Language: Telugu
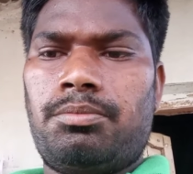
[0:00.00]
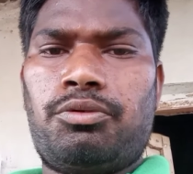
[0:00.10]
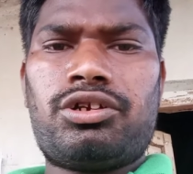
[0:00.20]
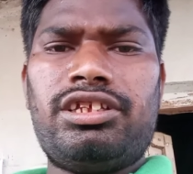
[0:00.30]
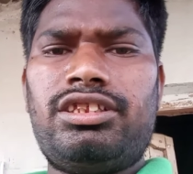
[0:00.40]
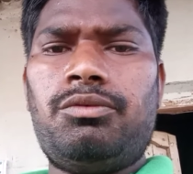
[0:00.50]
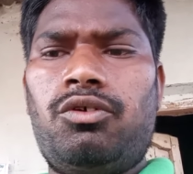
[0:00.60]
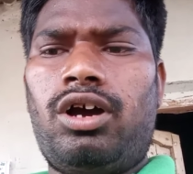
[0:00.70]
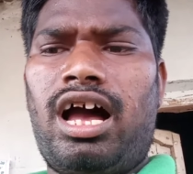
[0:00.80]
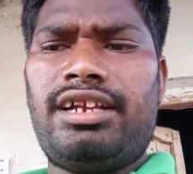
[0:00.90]
పుట్టింది
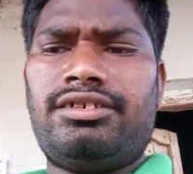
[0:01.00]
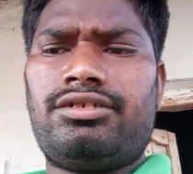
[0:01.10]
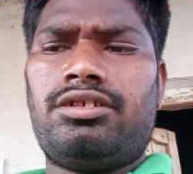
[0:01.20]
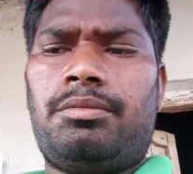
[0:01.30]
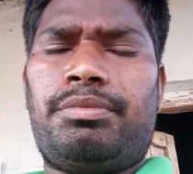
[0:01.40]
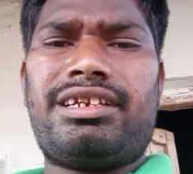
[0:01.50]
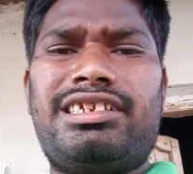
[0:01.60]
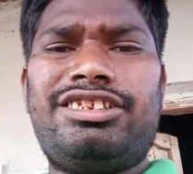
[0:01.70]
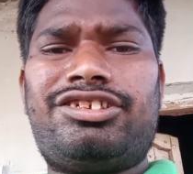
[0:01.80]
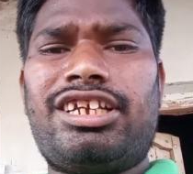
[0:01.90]
వుహాన్
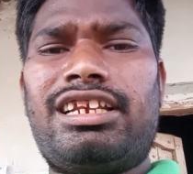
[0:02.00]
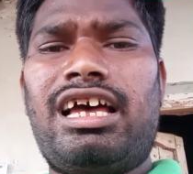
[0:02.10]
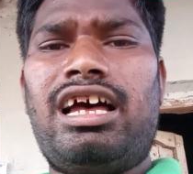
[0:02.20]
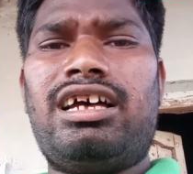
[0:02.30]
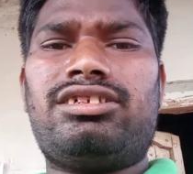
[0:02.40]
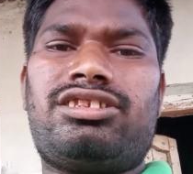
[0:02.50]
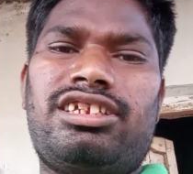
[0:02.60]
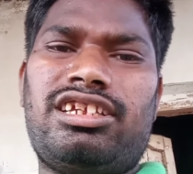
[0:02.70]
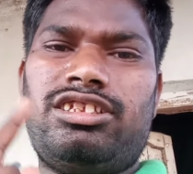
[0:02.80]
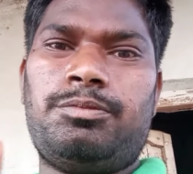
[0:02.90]
పెరిగింది చైనా
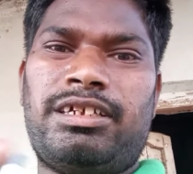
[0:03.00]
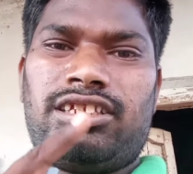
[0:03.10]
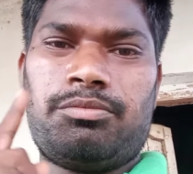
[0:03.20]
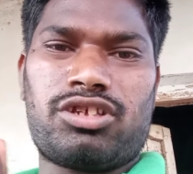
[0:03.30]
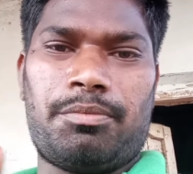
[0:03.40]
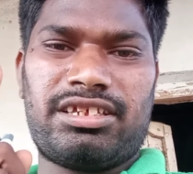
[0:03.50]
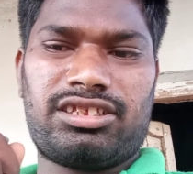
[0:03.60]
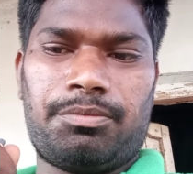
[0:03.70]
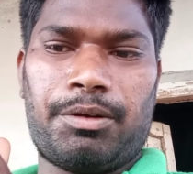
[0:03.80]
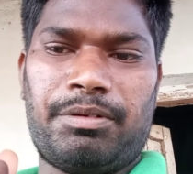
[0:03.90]
తిరిగింది మాత్రం
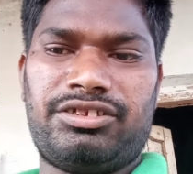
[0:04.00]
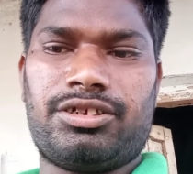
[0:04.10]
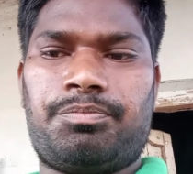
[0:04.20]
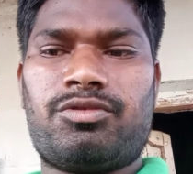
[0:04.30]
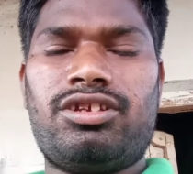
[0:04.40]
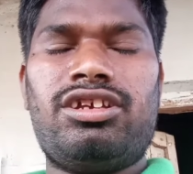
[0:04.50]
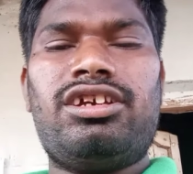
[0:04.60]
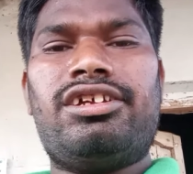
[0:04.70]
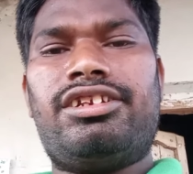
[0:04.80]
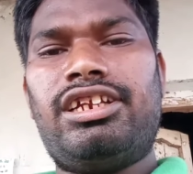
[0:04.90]
సమస్త ప్రపంచం
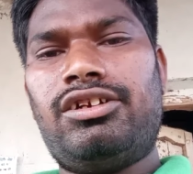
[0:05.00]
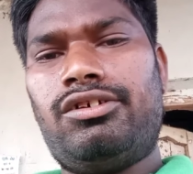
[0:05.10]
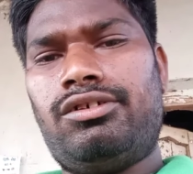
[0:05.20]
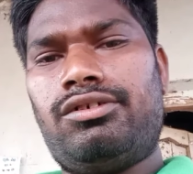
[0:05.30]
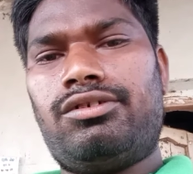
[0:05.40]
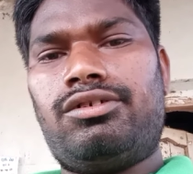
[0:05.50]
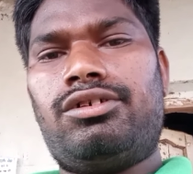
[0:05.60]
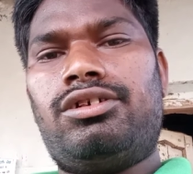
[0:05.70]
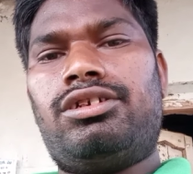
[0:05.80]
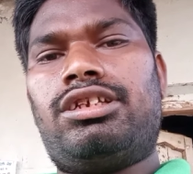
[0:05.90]
నేడు
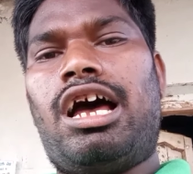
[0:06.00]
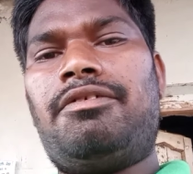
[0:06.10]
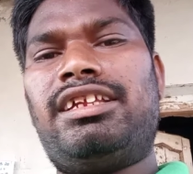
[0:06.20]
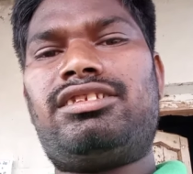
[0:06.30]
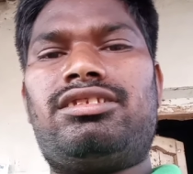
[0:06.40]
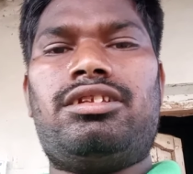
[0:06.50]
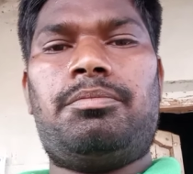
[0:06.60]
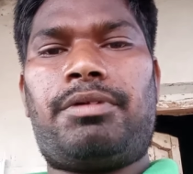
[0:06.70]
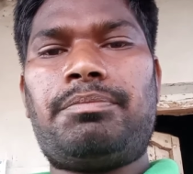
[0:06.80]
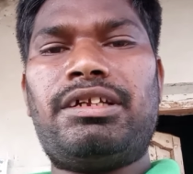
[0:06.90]
యావత్
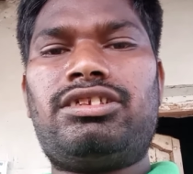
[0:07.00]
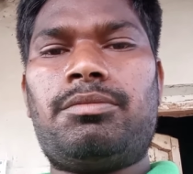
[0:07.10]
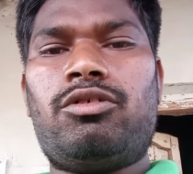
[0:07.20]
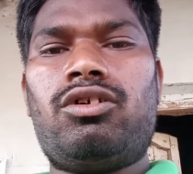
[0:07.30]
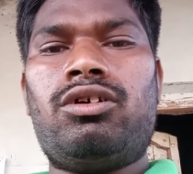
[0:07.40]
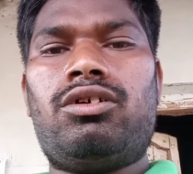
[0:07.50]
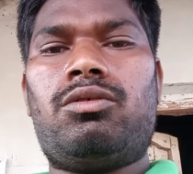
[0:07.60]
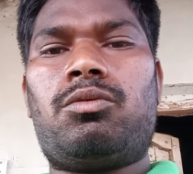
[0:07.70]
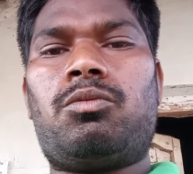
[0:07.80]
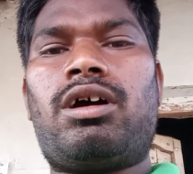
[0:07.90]
ప్రపంచంలో
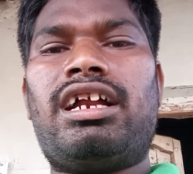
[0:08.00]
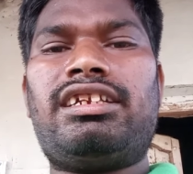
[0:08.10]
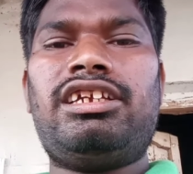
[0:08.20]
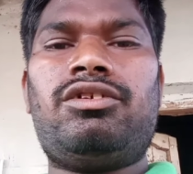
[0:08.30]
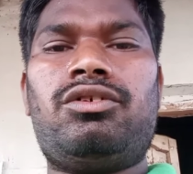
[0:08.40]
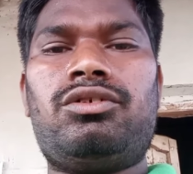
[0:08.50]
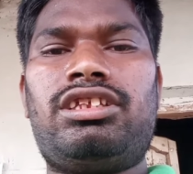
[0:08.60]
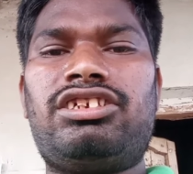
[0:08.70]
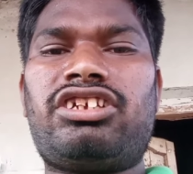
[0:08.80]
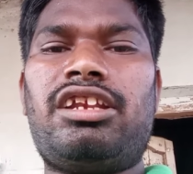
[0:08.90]
ఒకటి రెండు
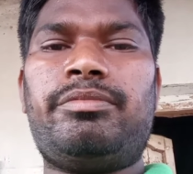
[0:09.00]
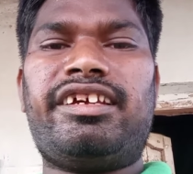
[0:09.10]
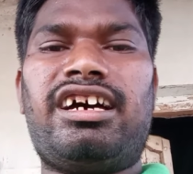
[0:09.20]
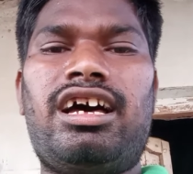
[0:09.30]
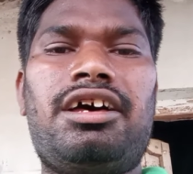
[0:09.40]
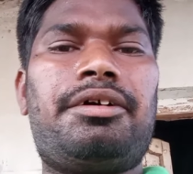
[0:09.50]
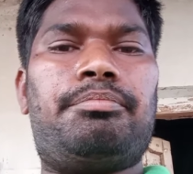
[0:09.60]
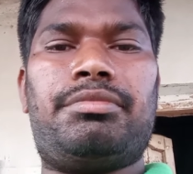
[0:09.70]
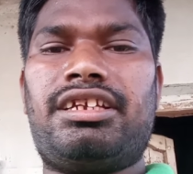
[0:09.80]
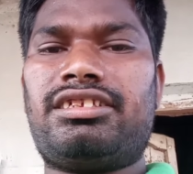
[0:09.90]
దేశాలు మినహా
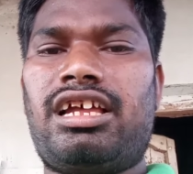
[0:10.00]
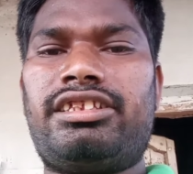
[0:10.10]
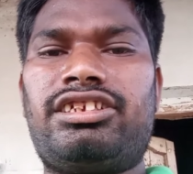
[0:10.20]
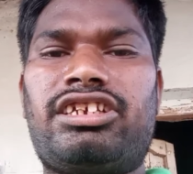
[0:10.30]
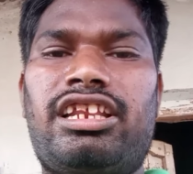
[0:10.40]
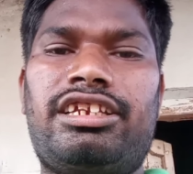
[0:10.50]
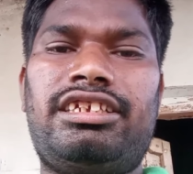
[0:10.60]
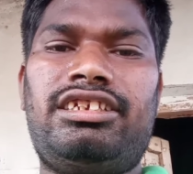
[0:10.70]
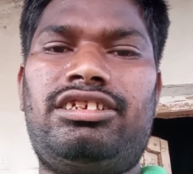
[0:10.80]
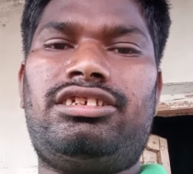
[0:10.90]
మిగతా
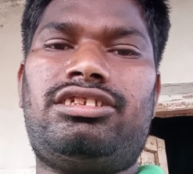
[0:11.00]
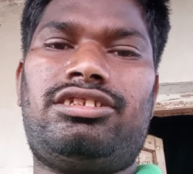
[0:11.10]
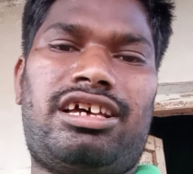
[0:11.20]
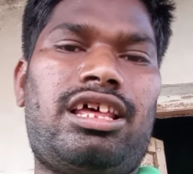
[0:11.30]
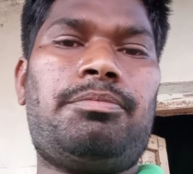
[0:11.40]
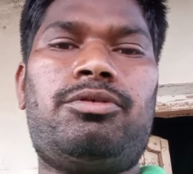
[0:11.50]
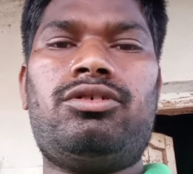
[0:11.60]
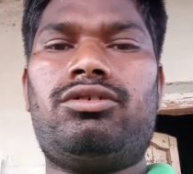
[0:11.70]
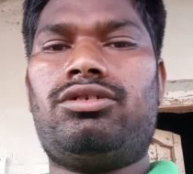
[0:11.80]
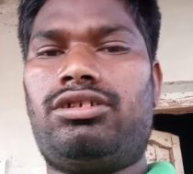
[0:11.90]
దేశాలన్నీ దాదాపు
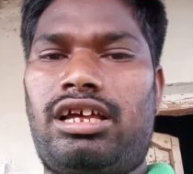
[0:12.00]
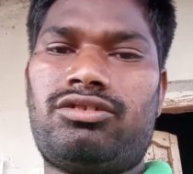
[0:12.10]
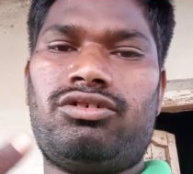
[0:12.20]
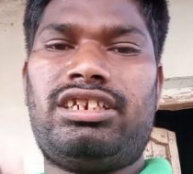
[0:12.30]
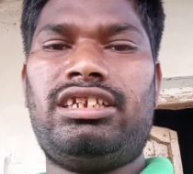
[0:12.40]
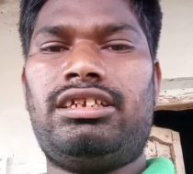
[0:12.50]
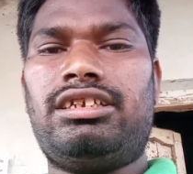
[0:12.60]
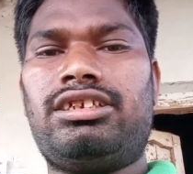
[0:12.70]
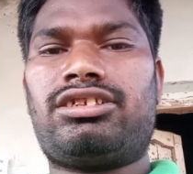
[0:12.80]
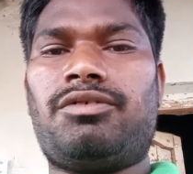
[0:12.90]
నాతోటి
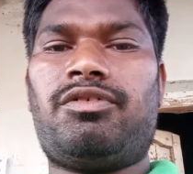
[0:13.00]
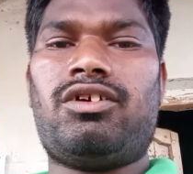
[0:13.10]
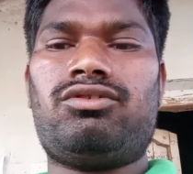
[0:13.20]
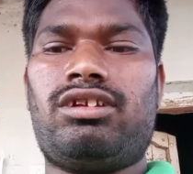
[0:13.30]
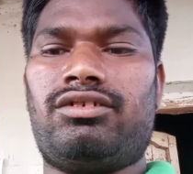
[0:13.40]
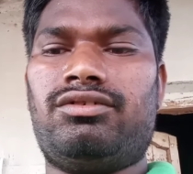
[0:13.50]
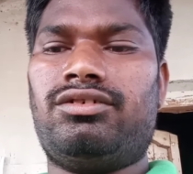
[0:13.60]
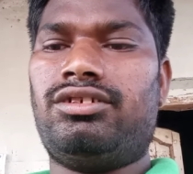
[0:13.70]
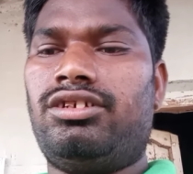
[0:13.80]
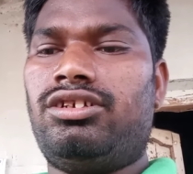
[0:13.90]
సఫర్ అవుతున్నారు
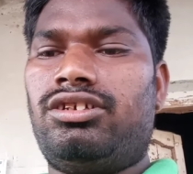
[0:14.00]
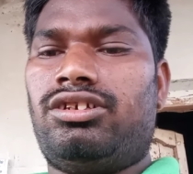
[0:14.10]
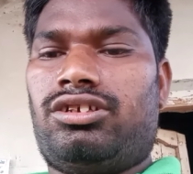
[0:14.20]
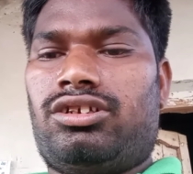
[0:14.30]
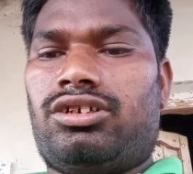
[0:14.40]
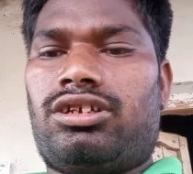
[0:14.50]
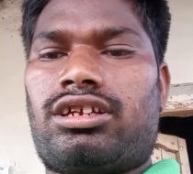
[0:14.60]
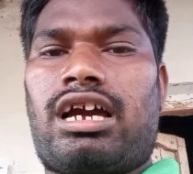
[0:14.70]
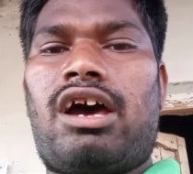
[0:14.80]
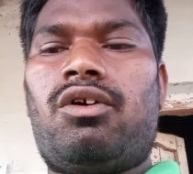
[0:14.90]

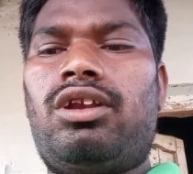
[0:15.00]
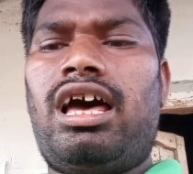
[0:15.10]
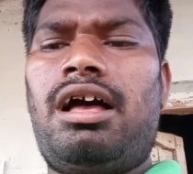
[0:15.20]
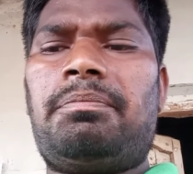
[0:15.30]
కరోనా